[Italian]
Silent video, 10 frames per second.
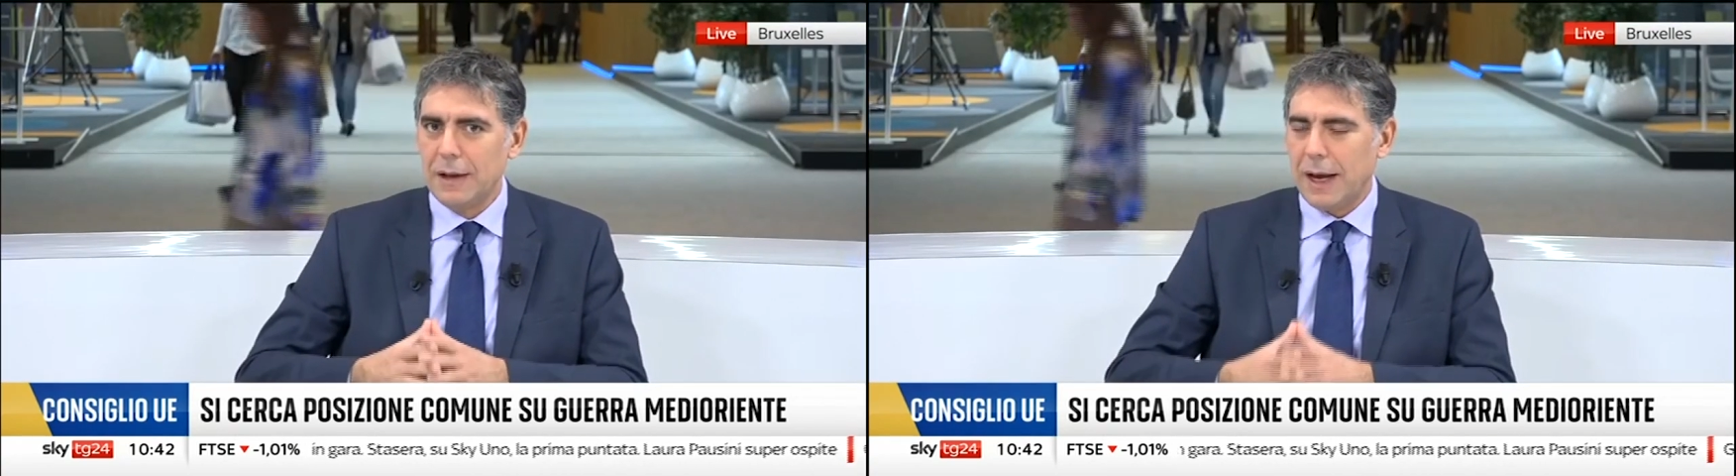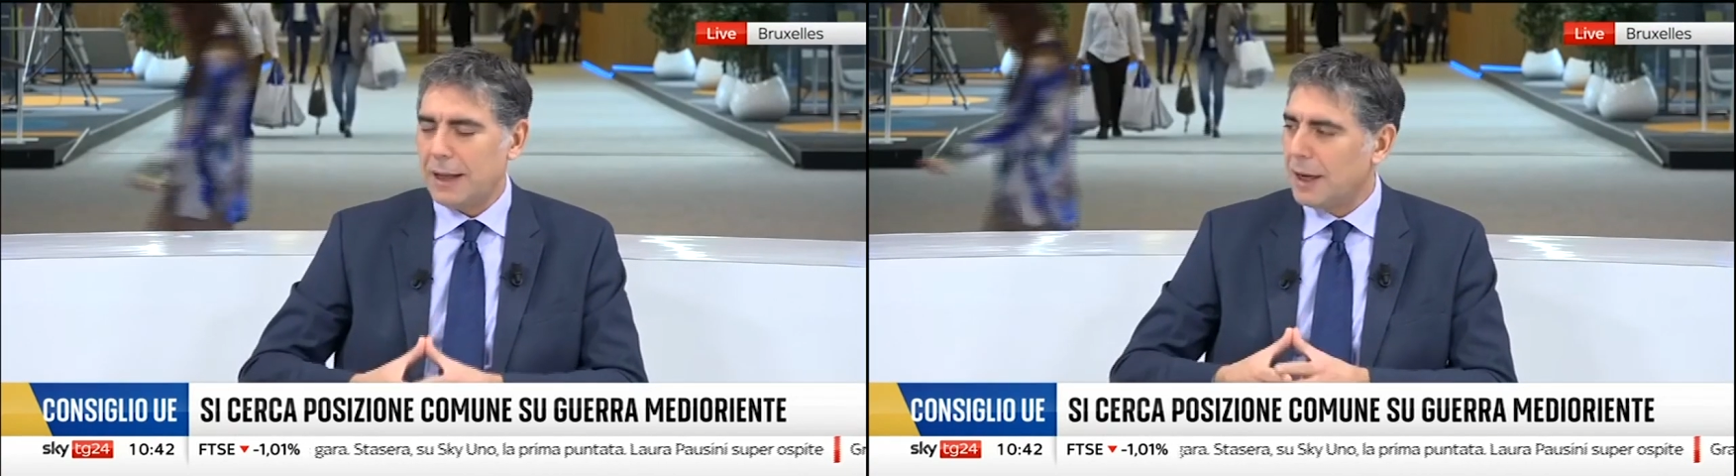
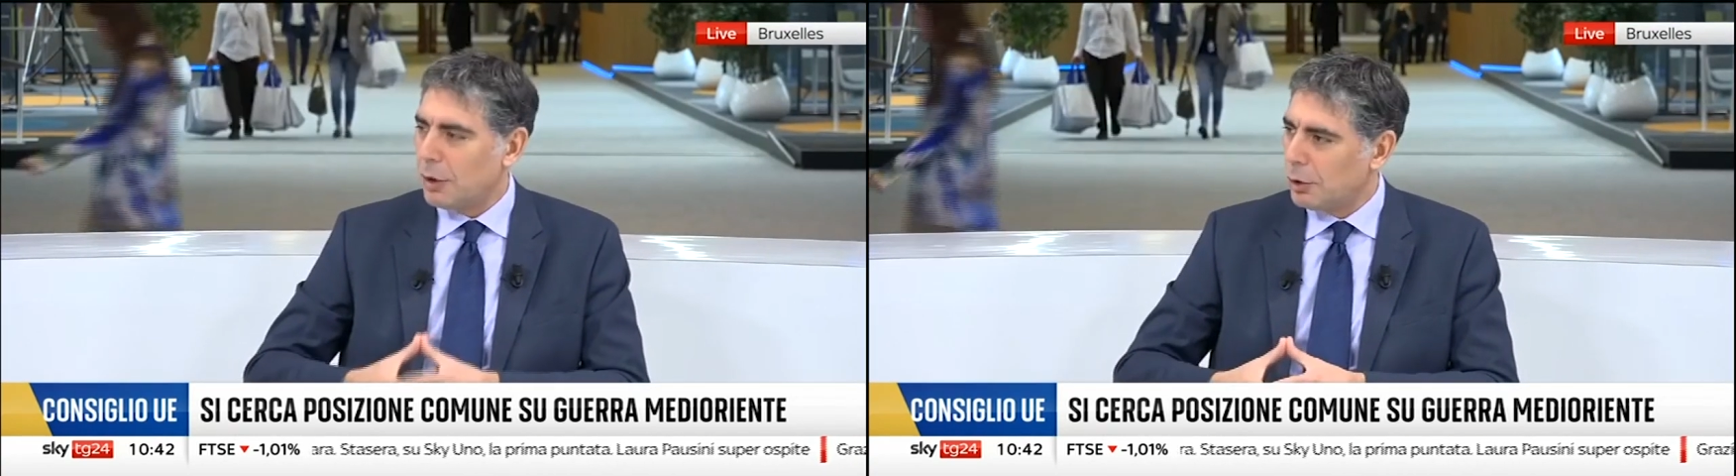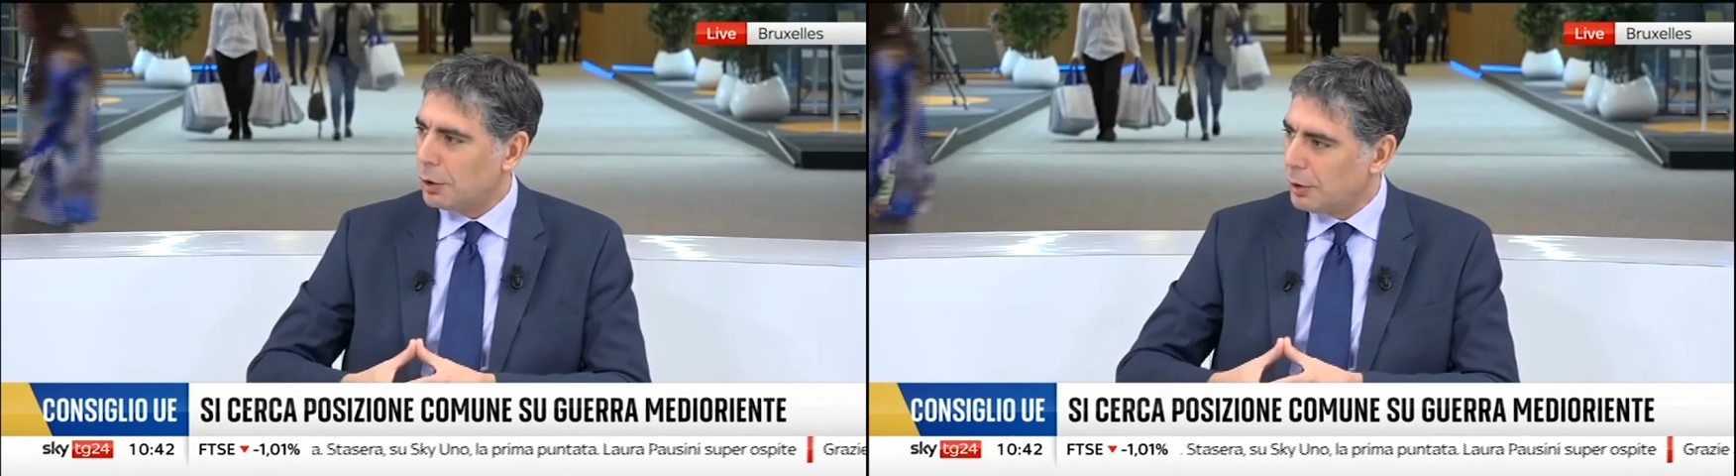È
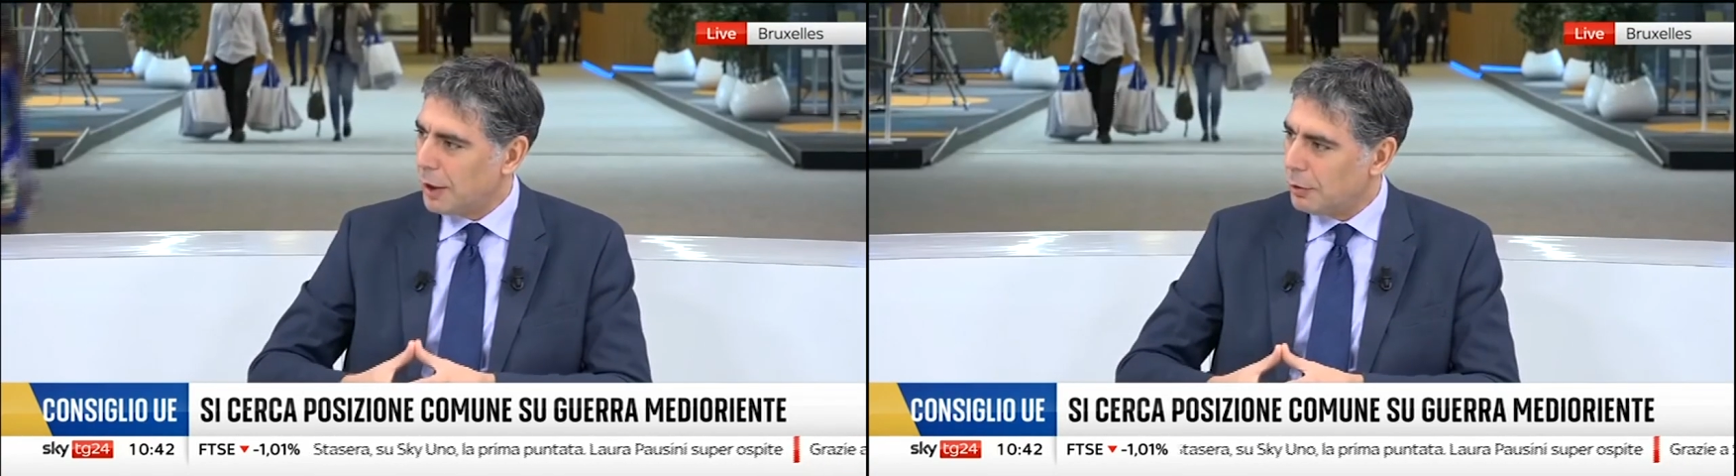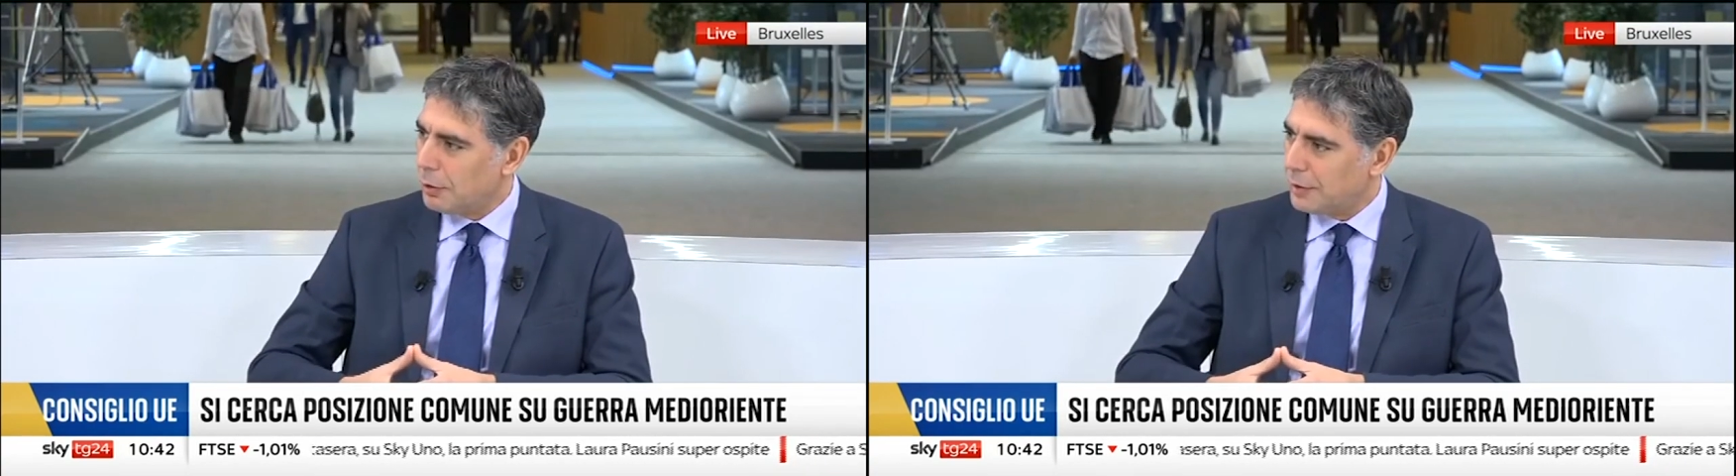d'accordo
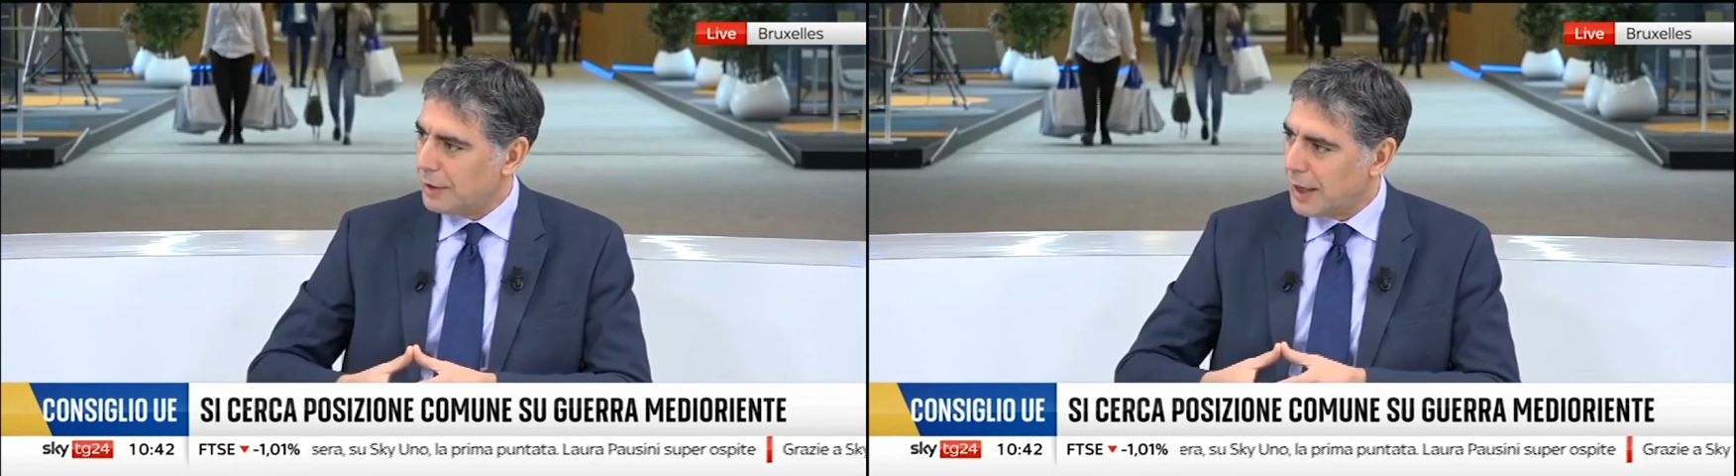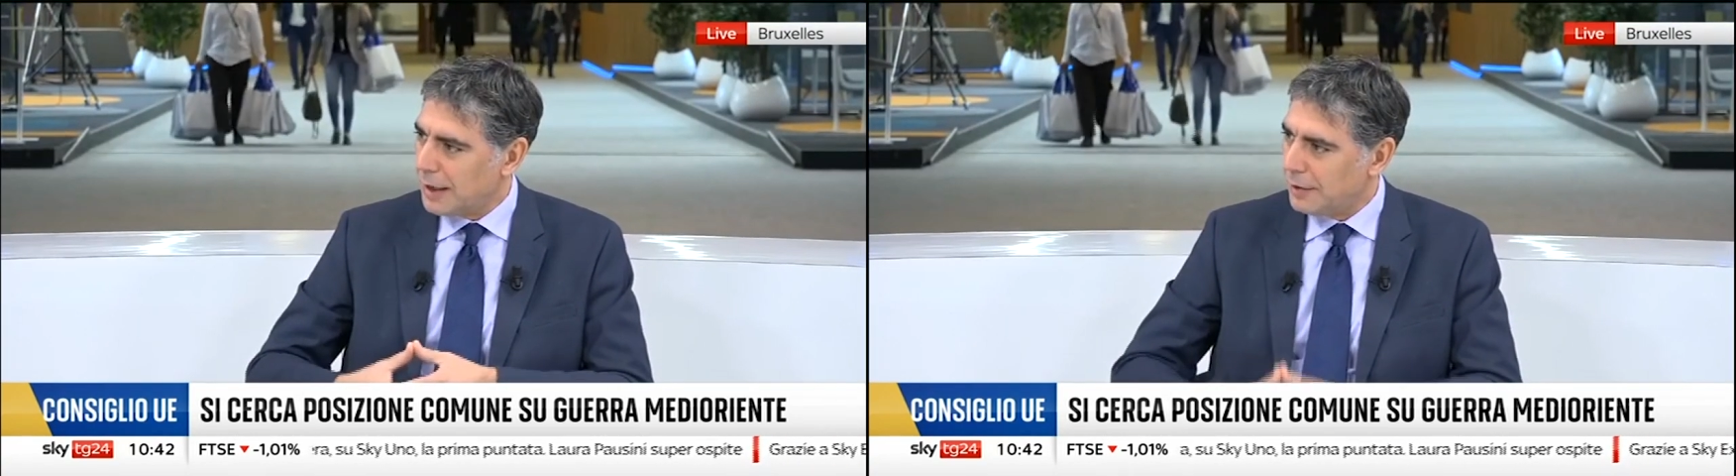lei con
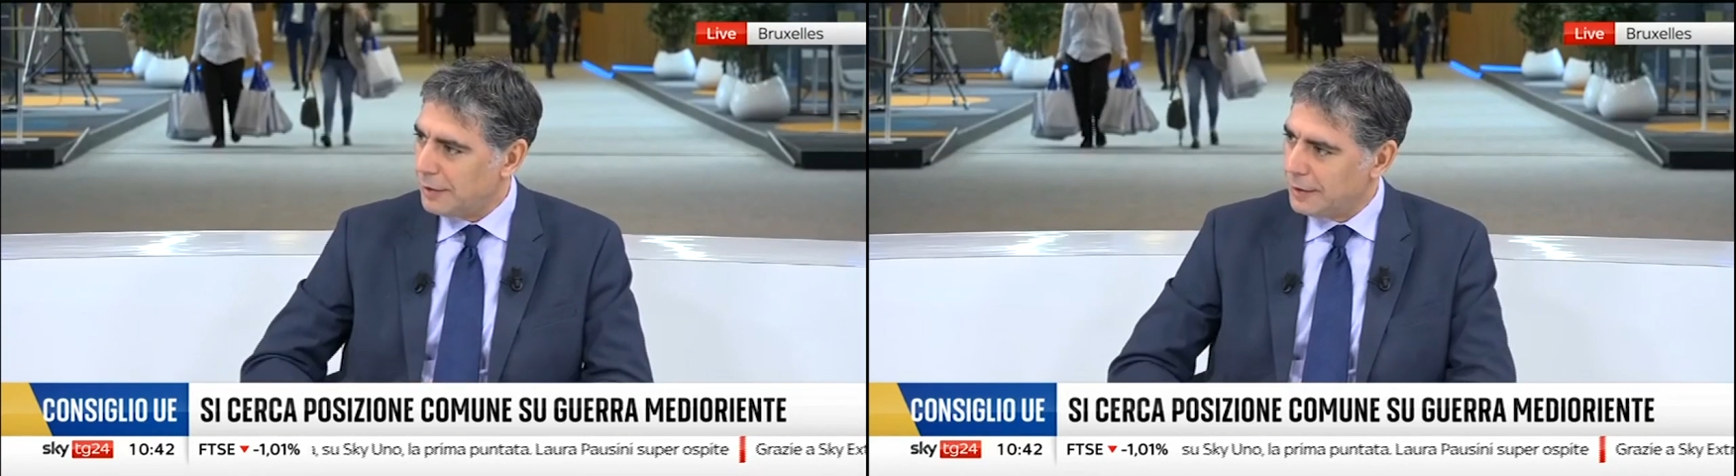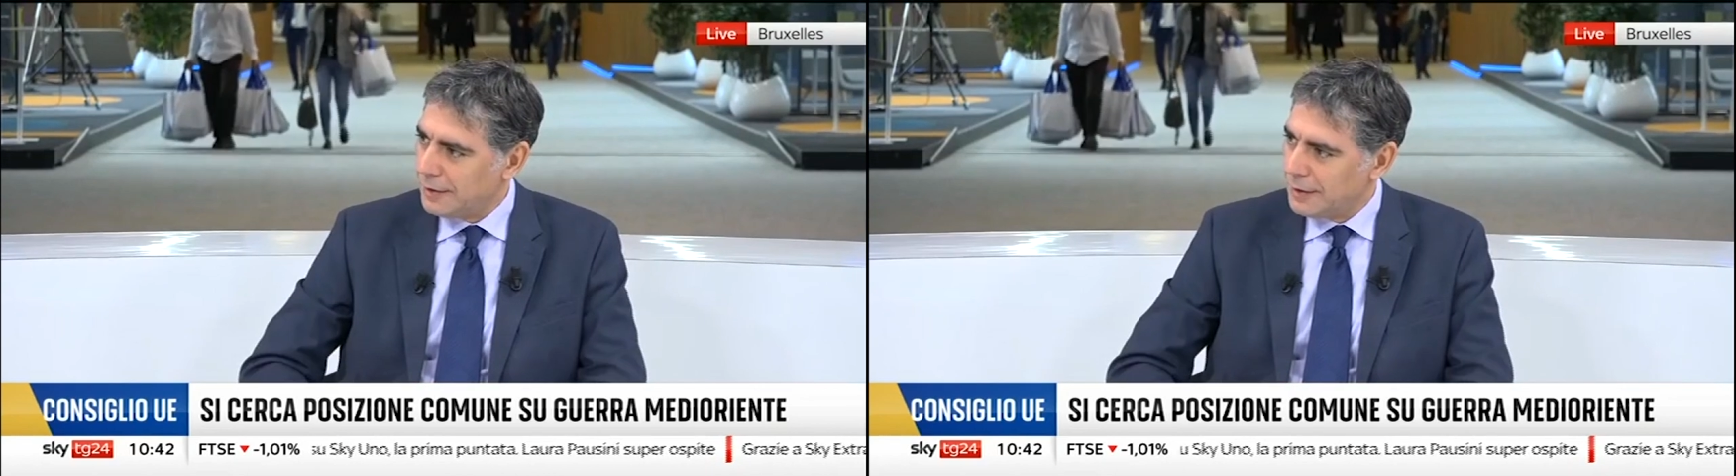questa analisi?